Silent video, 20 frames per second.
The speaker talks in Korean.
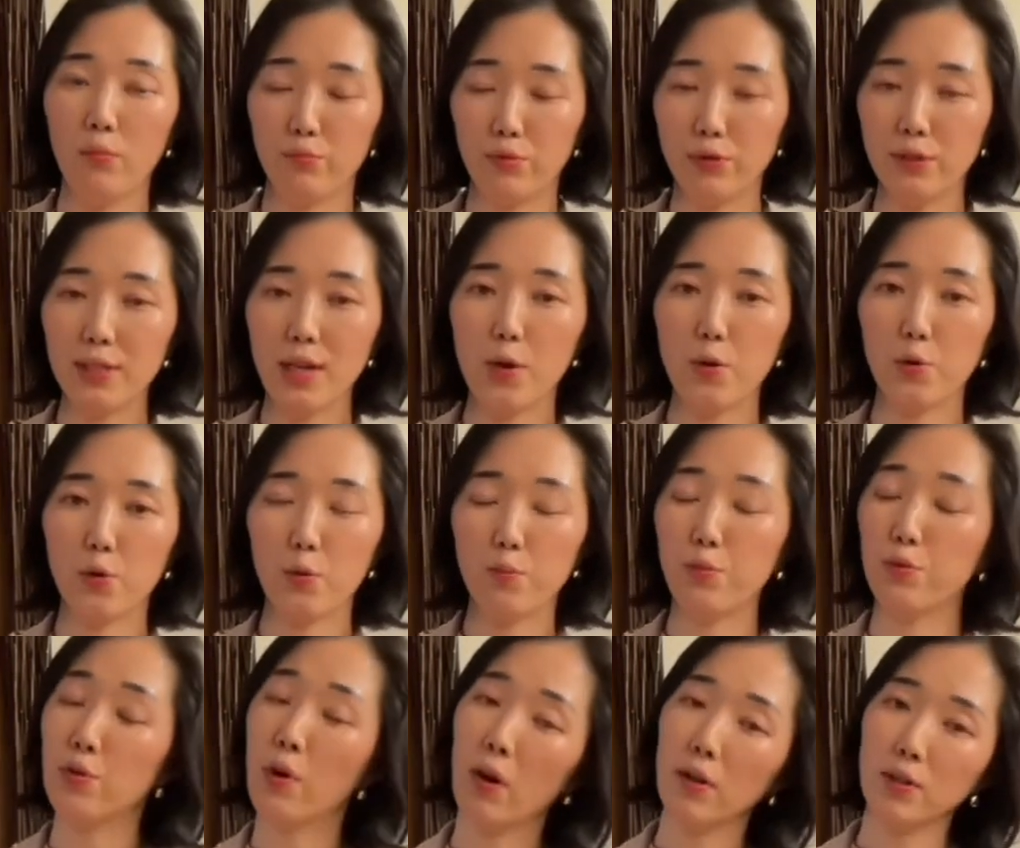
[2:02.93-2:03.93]
문장으로
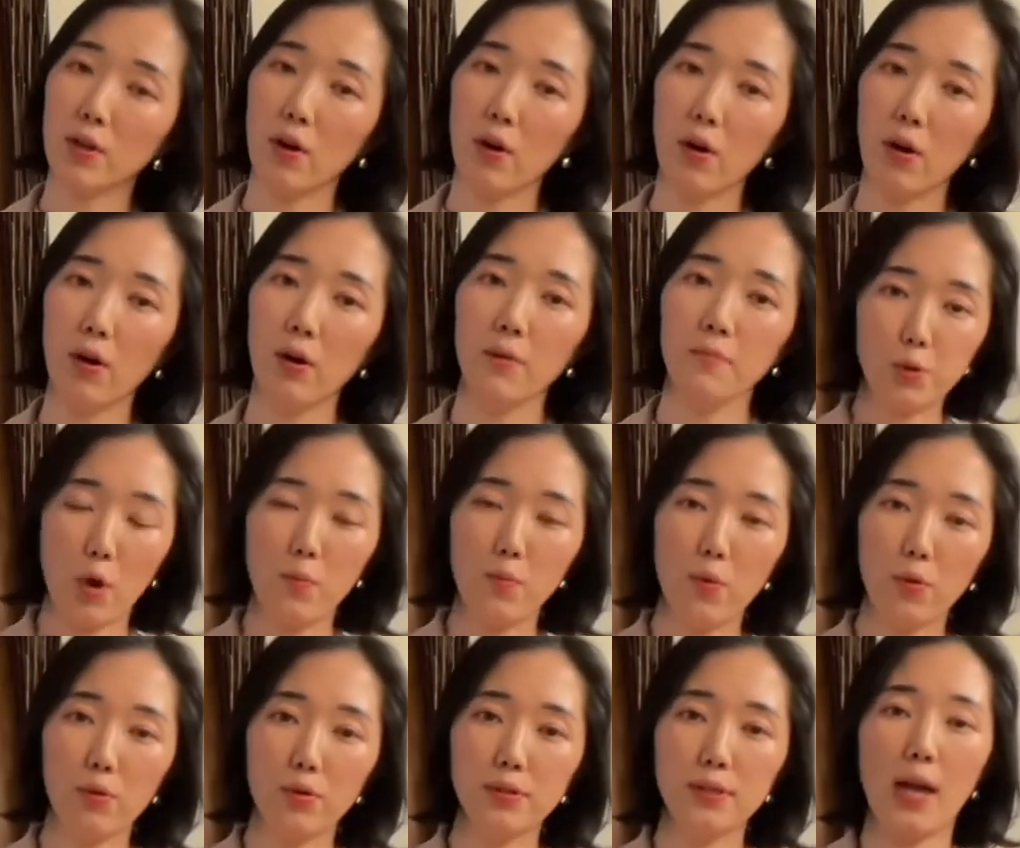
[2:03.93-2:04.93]
풀어서
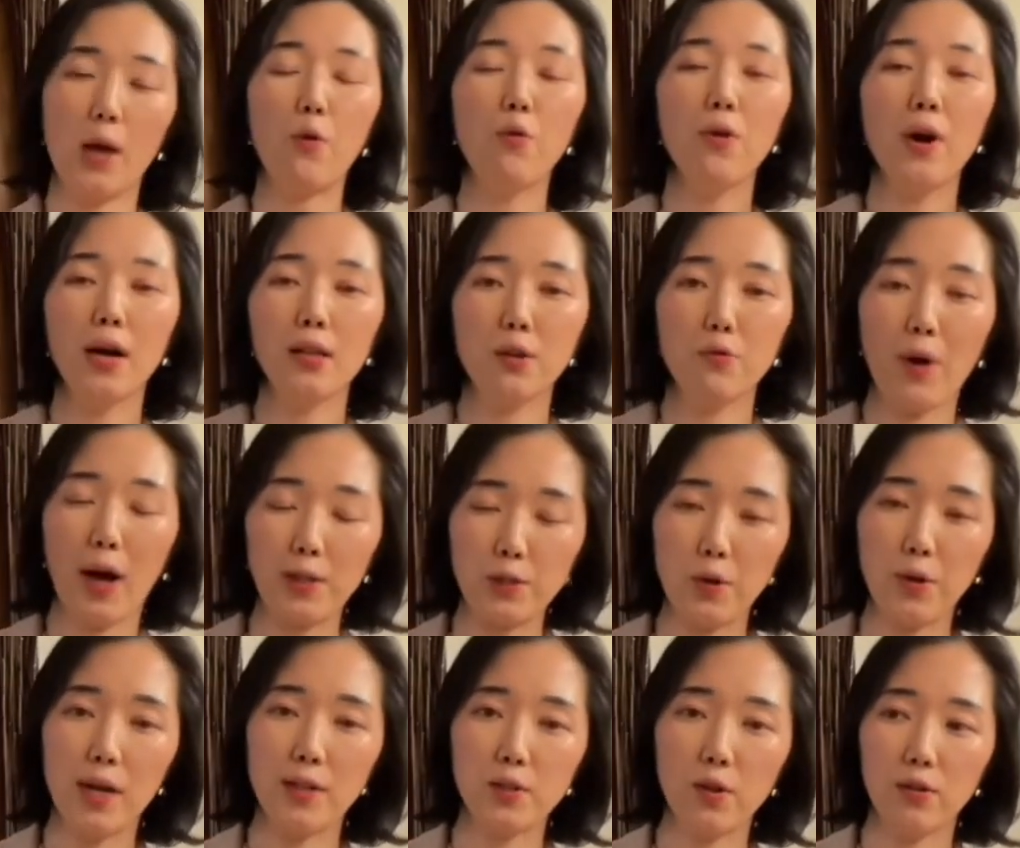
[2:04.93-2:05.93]
정보를 제공하는
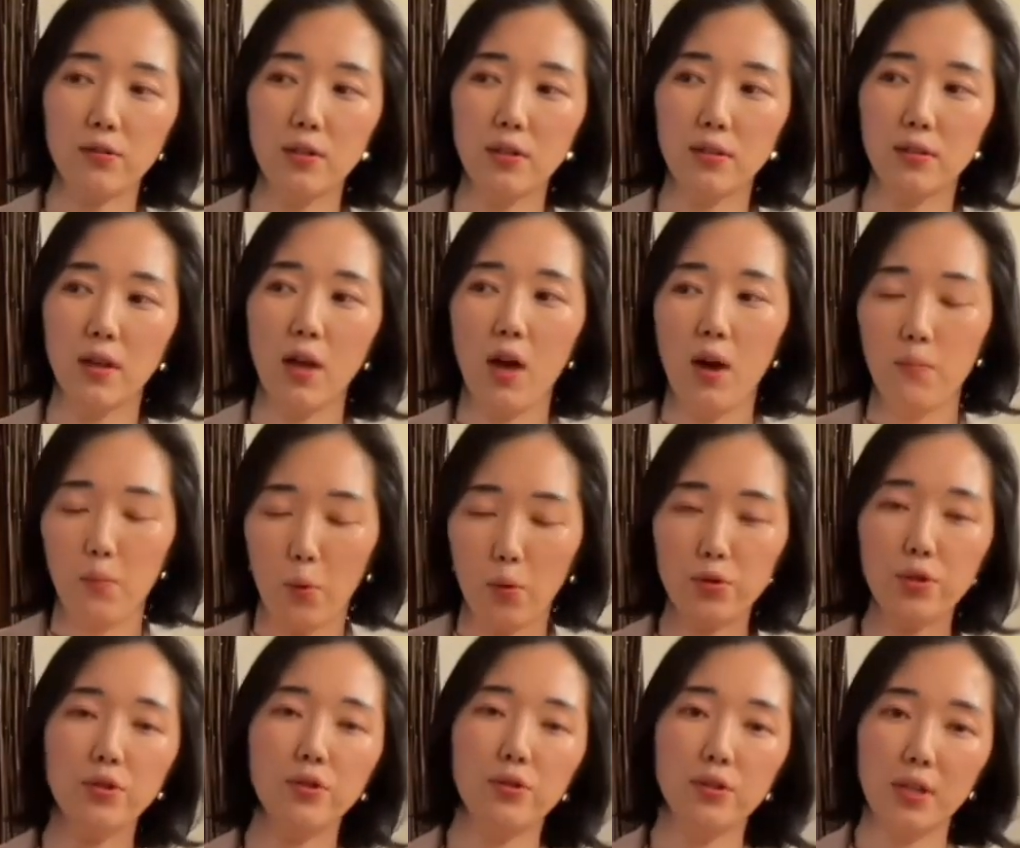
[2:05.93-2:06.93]
과정에서는
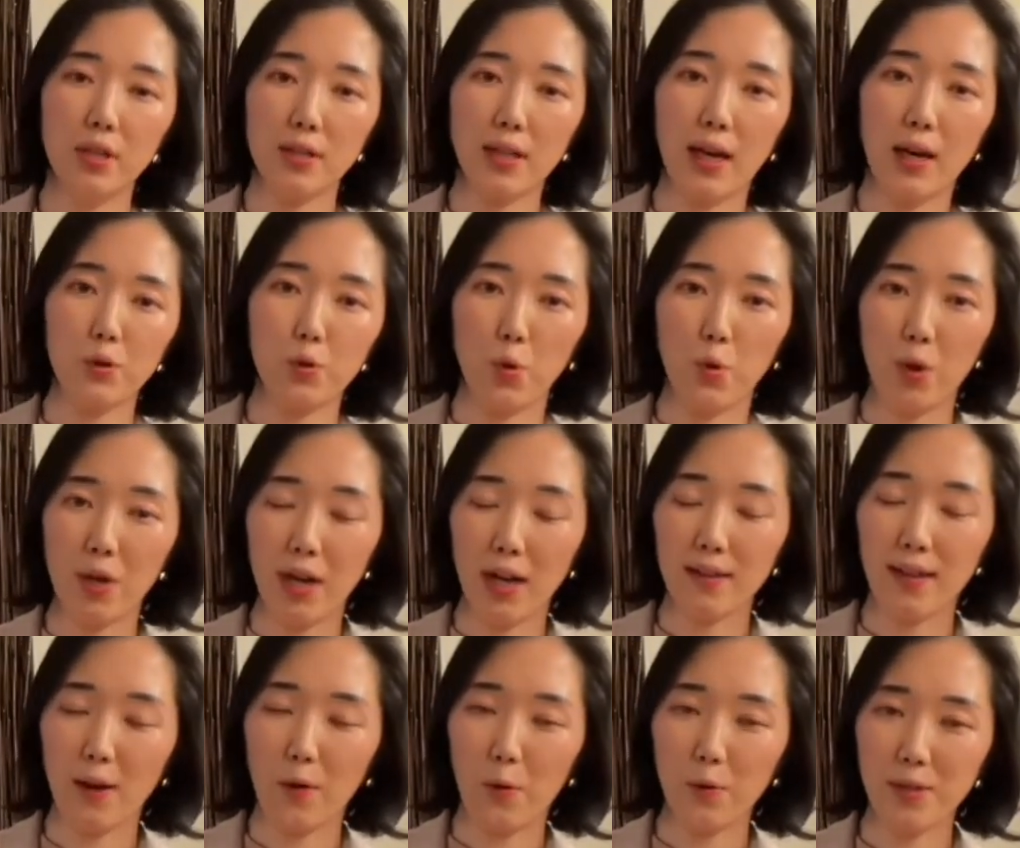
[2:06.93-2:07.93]
모든 글이 다
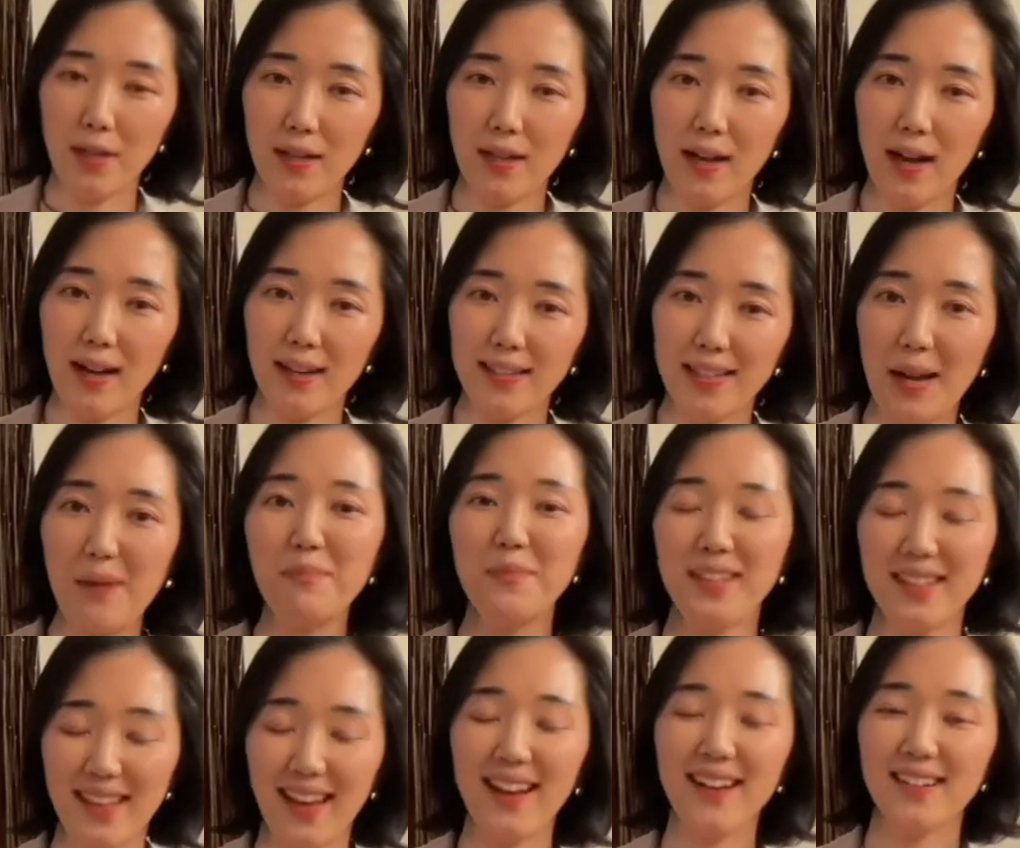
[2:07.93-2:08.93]
동일하다고 생각을
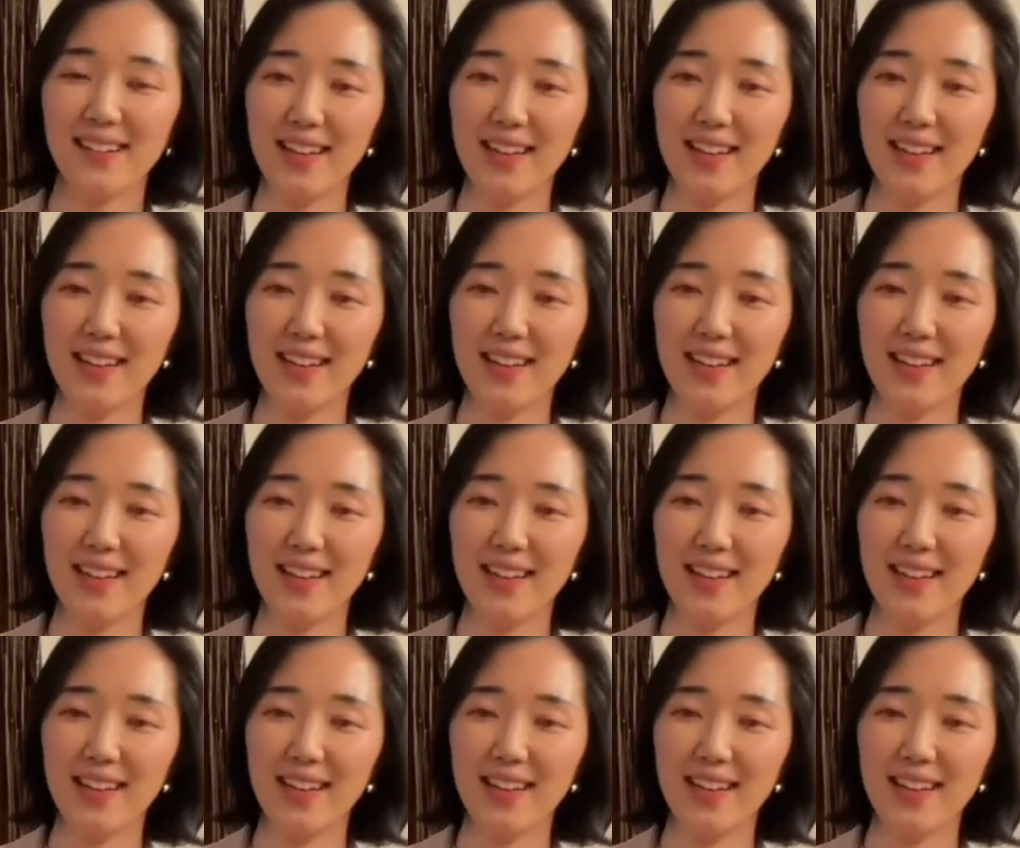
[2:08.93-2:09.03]
합니다.